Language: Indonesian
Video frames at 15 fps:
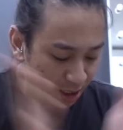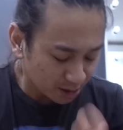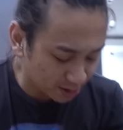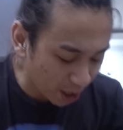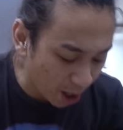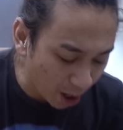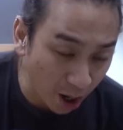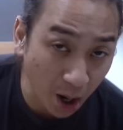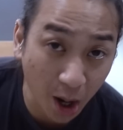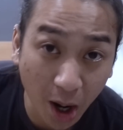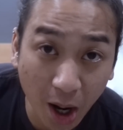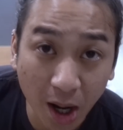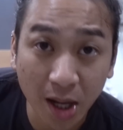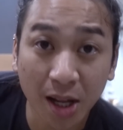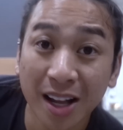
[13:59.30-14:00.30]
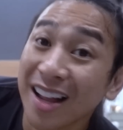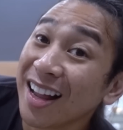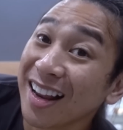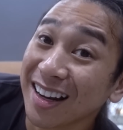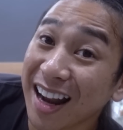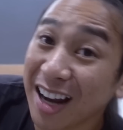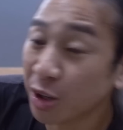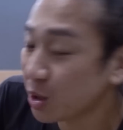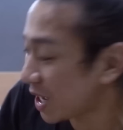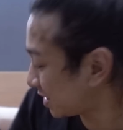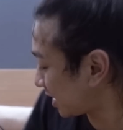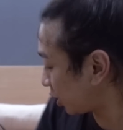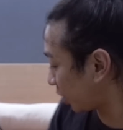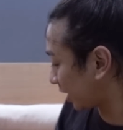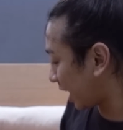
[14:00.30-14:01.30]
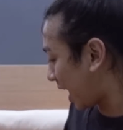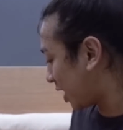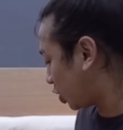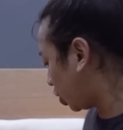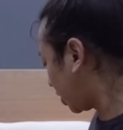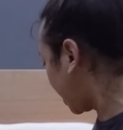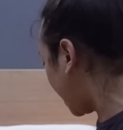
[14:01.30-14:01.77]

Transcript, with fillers: so lalu di situ kita lanjut